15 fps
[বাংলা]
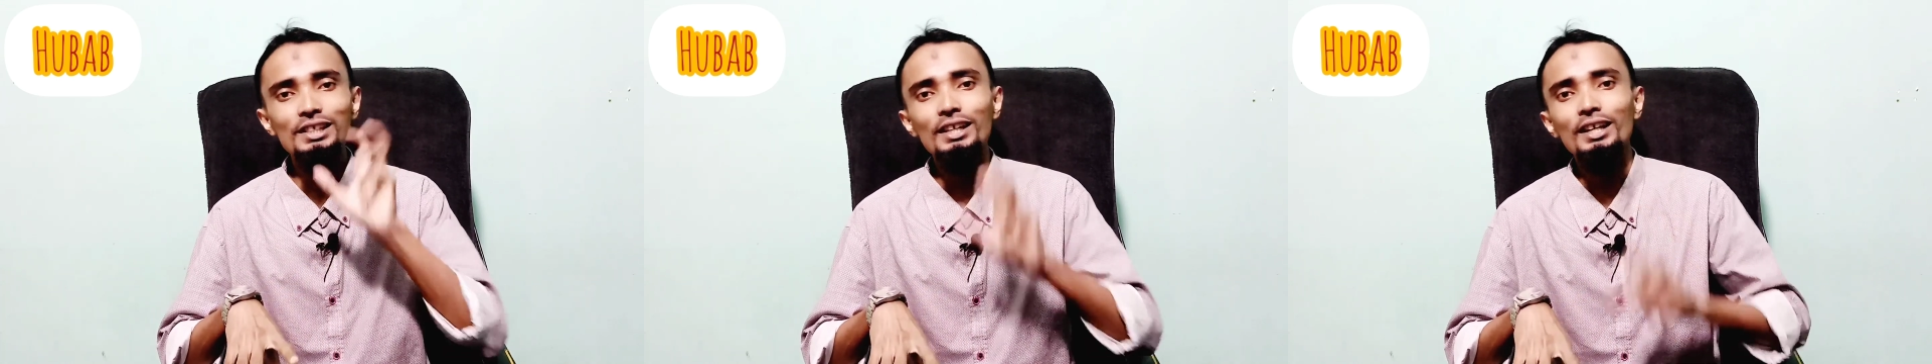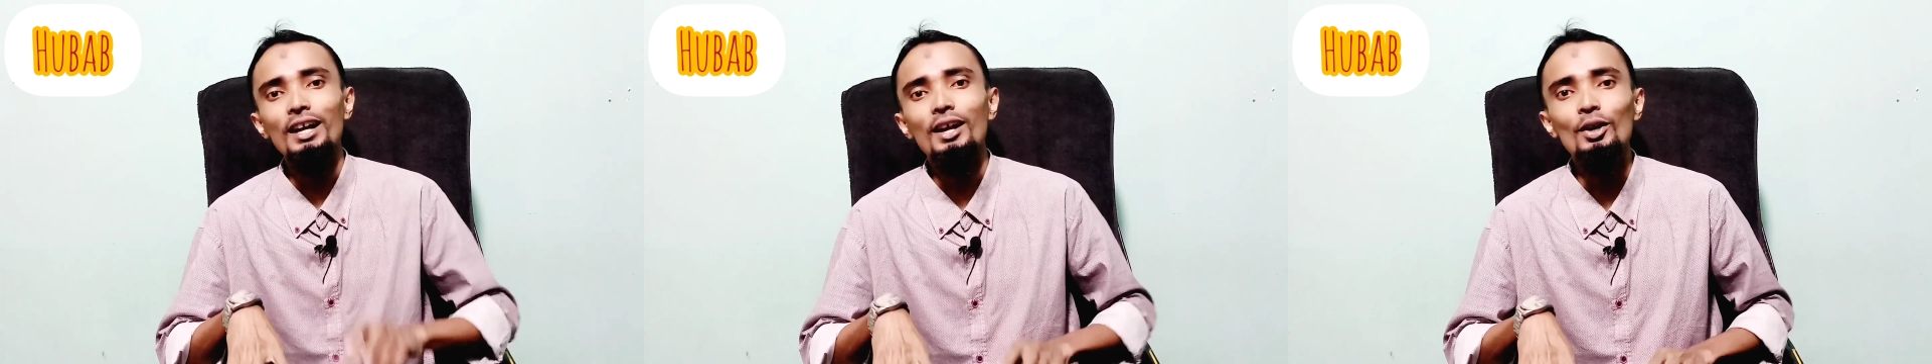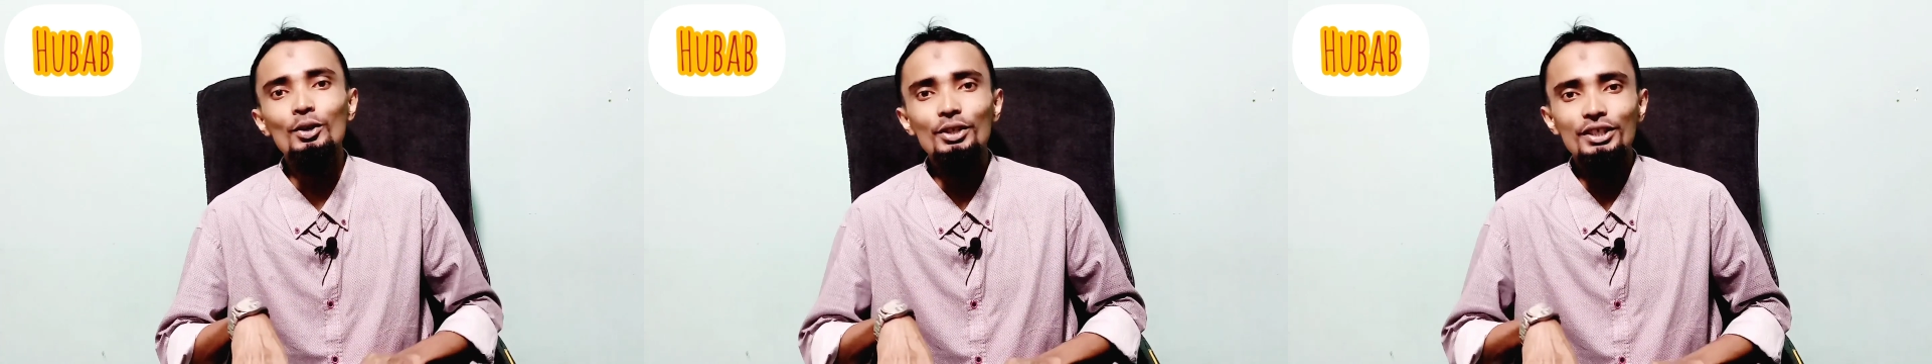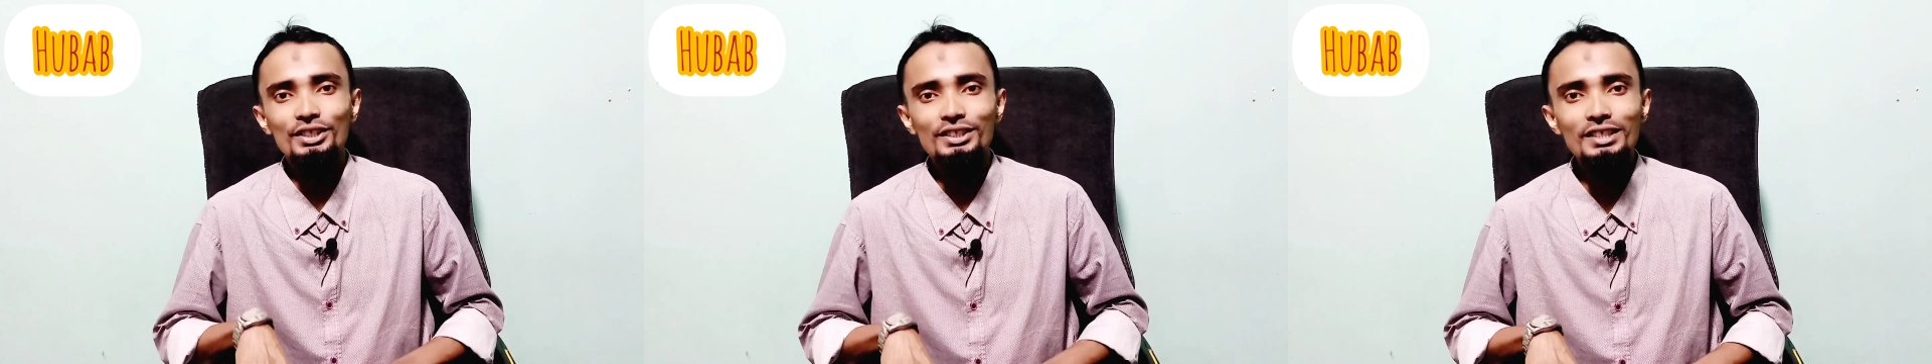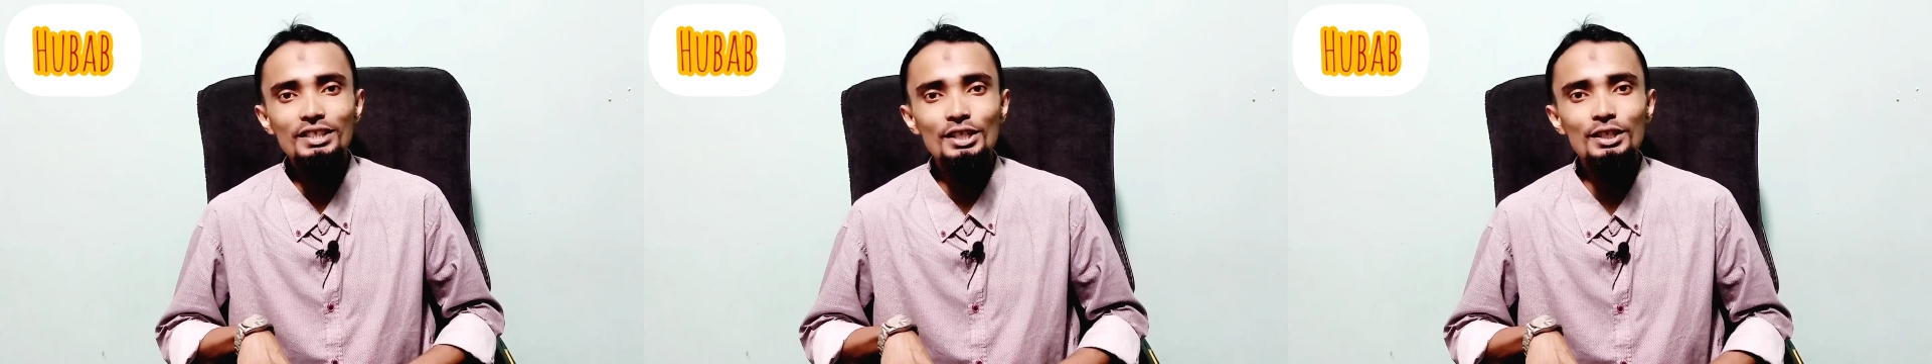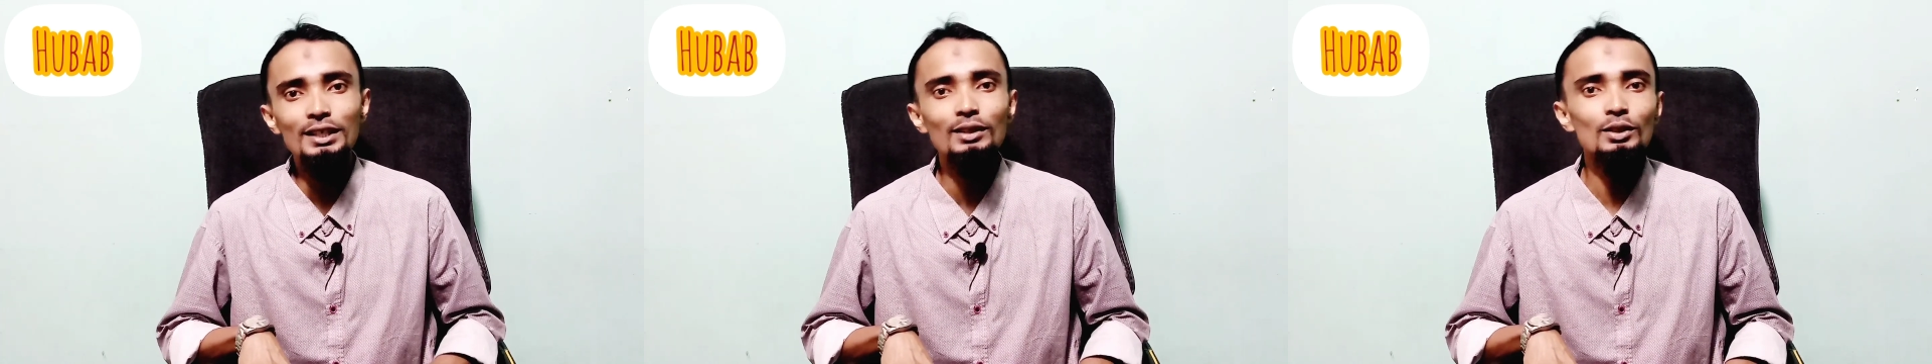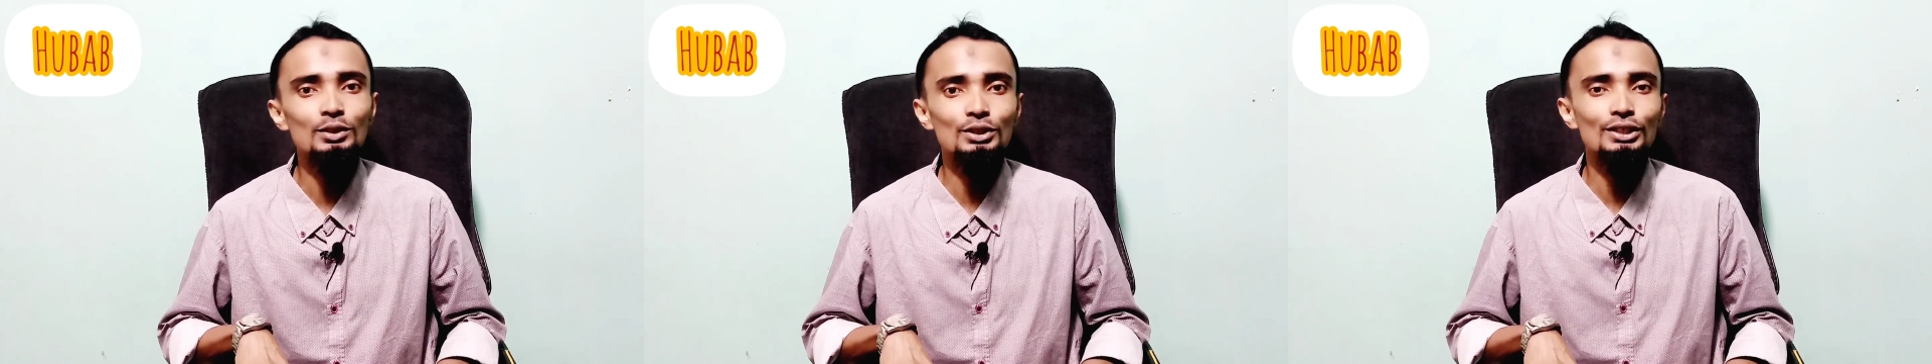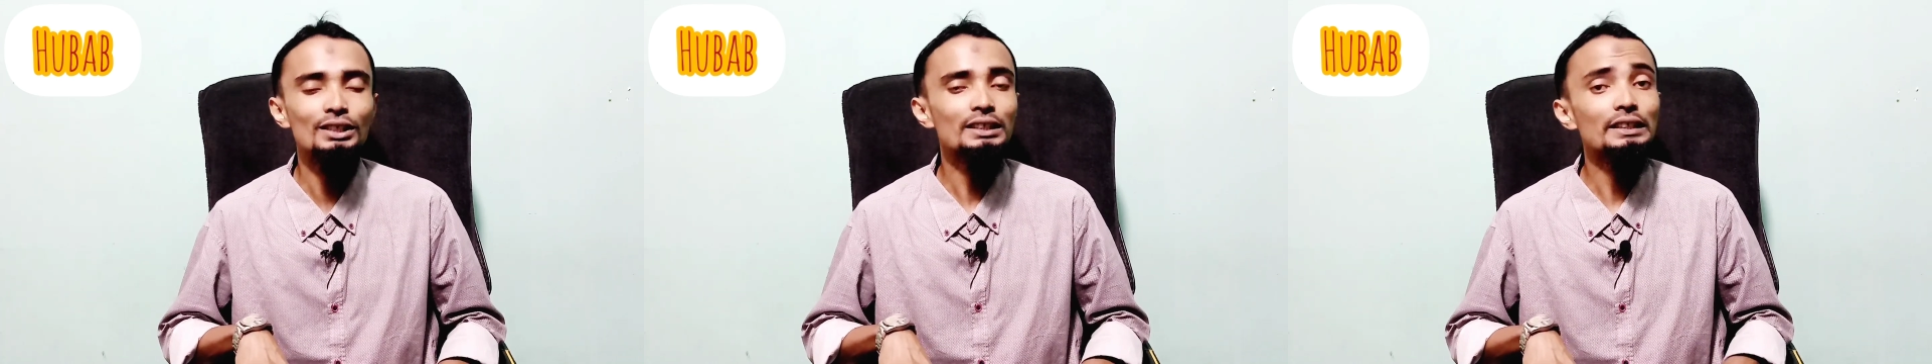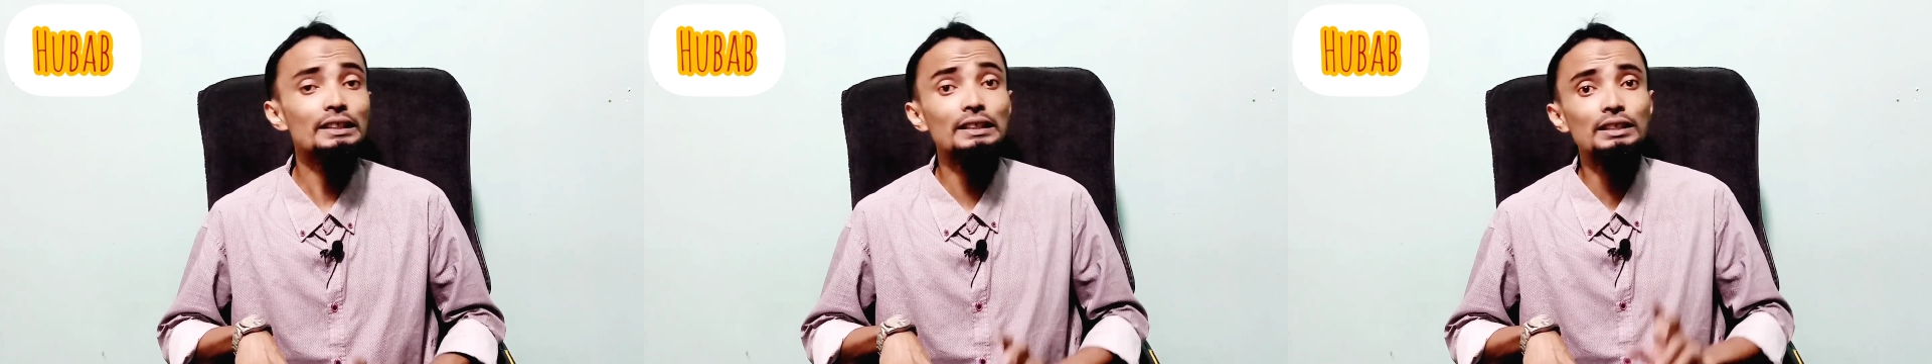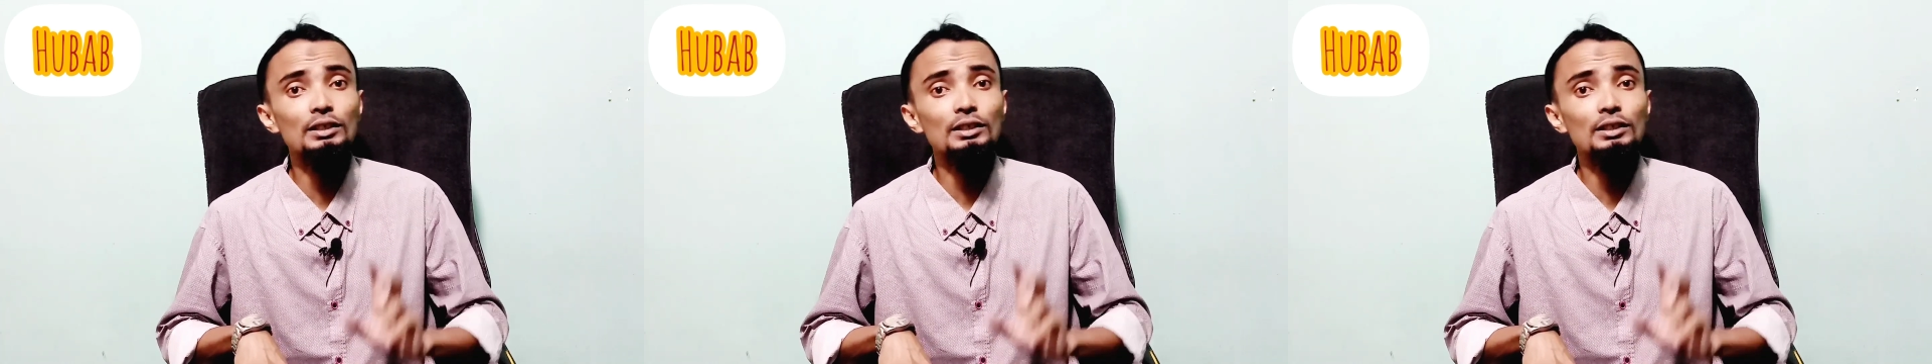কালা হয়ে গেছে সেটা হচ্ছে কি